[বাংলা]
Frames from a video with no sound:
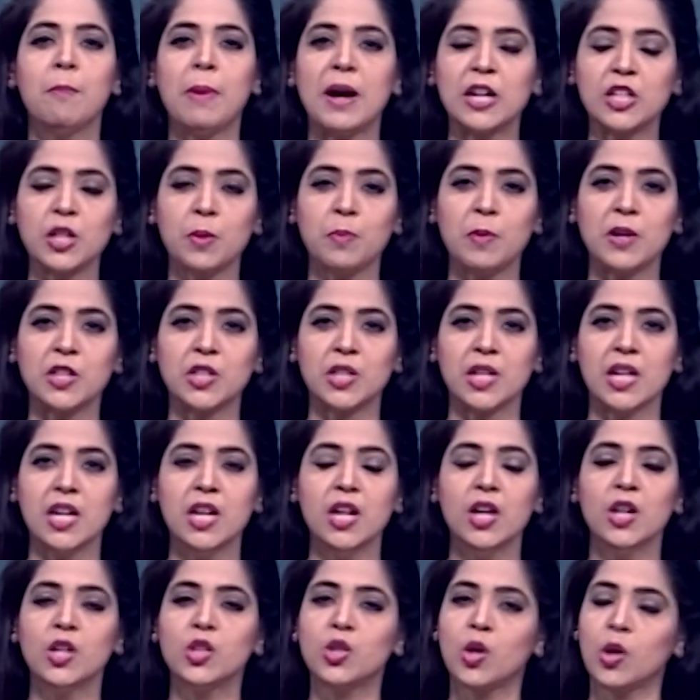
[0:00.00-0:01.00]
পাশাপাশি
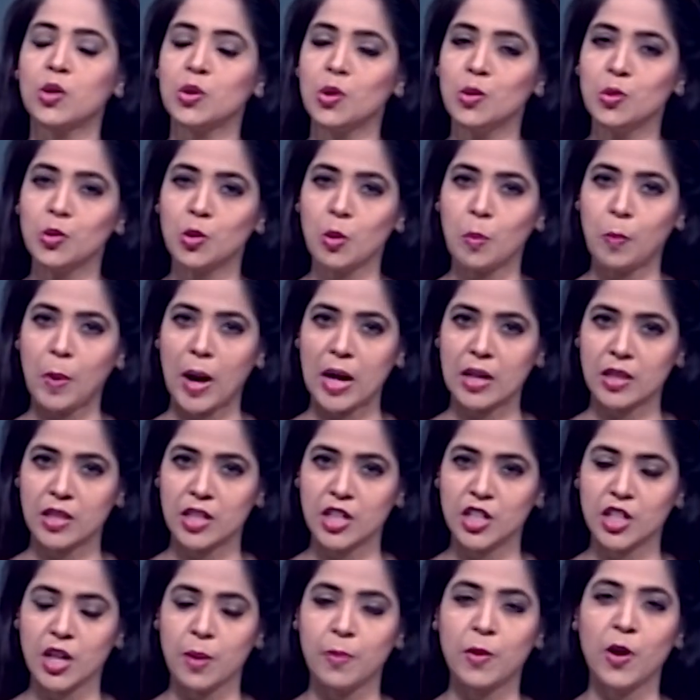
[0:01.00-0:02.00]
স্বতন্ত্র
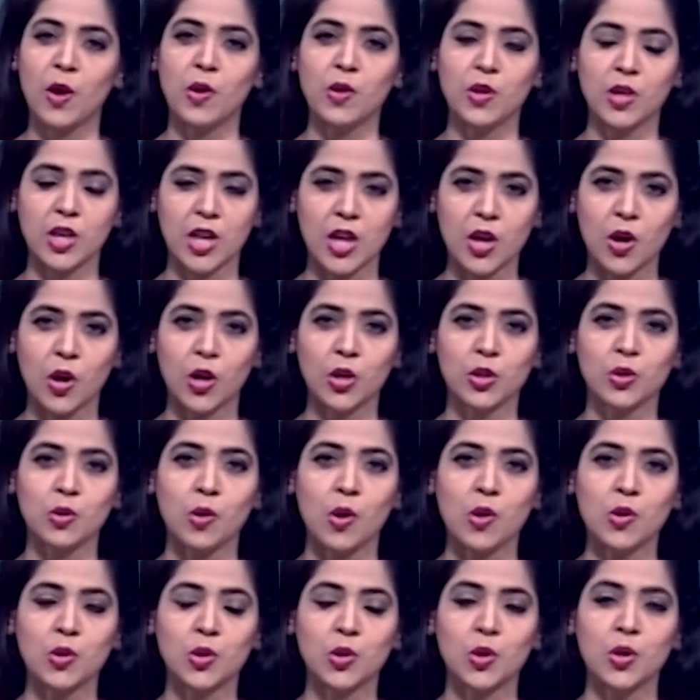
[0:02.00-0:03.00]
প্রার্থী হিসাবে অনেকেই হয়তো
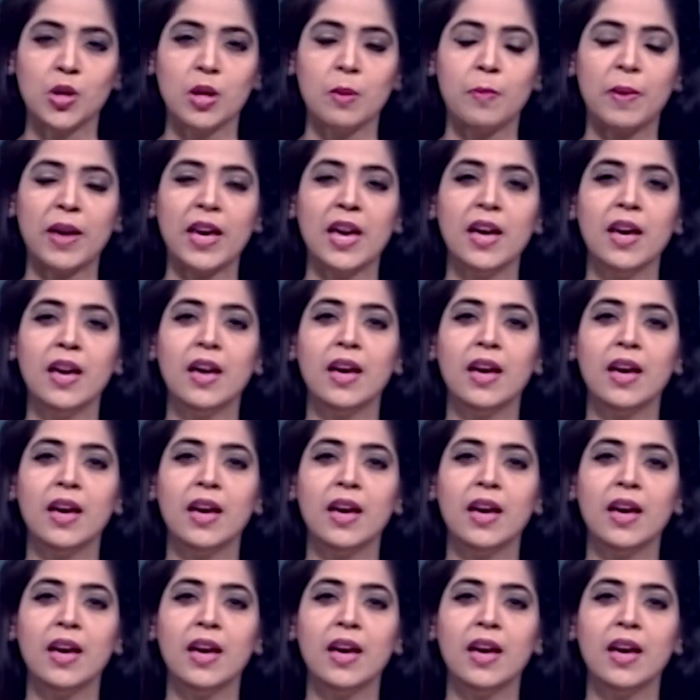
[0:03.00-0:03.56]
অংশ নিবে